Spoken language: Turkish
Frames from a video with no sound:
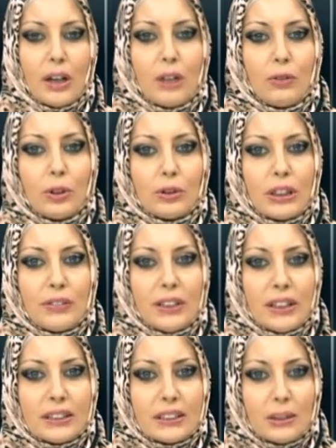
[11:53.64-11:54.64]

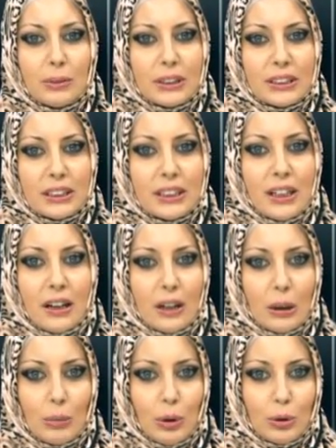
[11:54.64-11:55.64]
Fotoğrafın asılmasının da
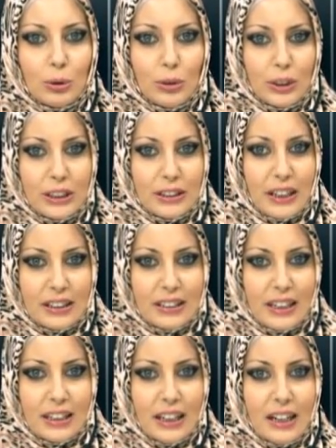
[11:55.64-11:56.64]
haram olduğunu iddia
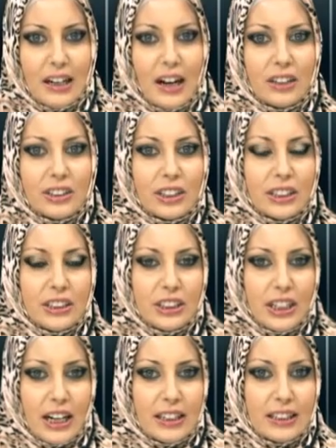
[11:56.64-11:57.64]
ederler ancak
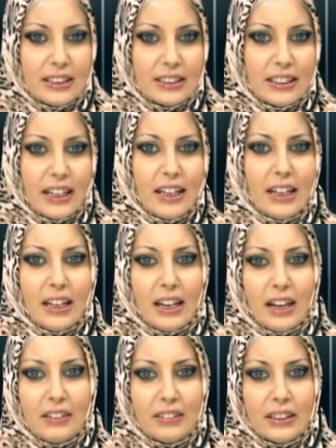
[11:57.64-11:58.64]
iş yerlerinde,
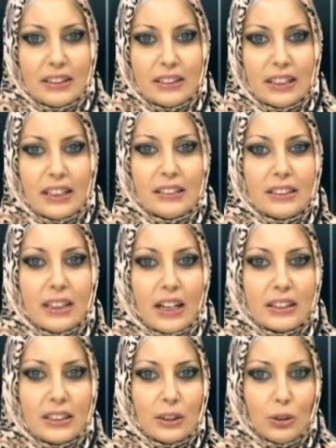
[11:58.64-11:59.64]
evlerinde,
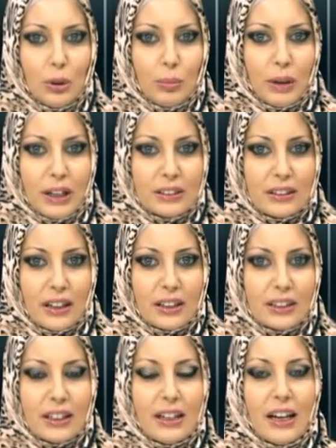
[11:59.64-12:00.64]
siyasi
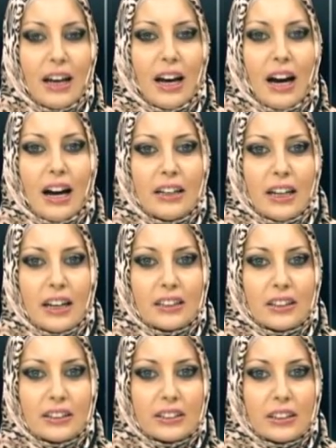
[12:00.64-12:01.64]
toplantılarda her
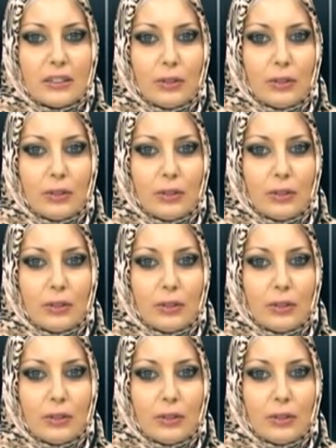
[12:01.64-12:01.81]
yerde asılı